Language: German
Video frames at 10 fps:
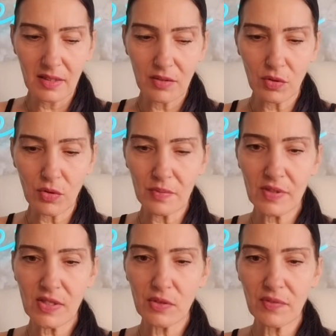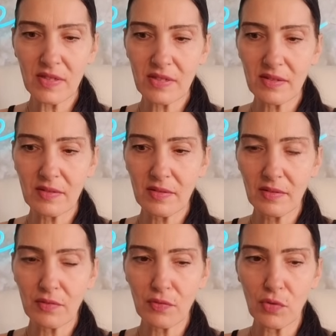Um zu wissen,
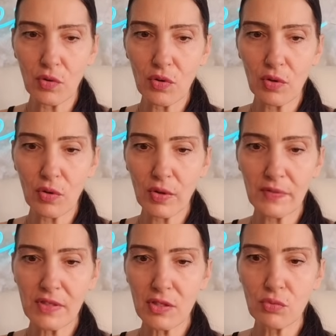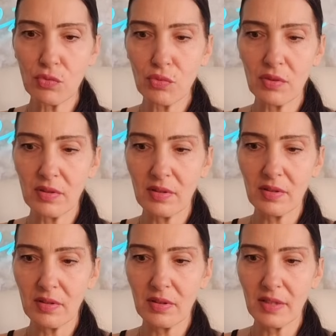wo läufst du
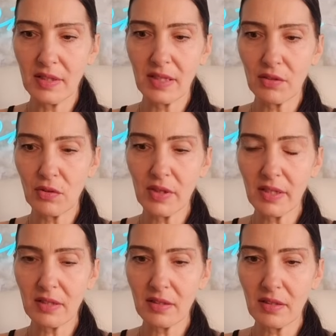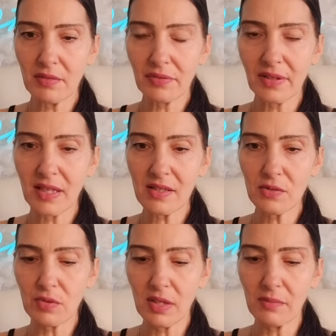in der neuen Phase
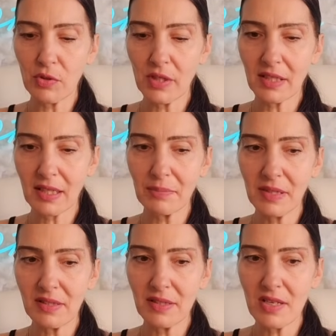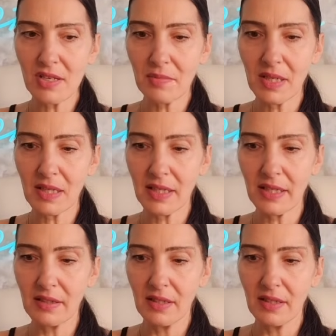oder im neuen Kapitel nicht mehr rein.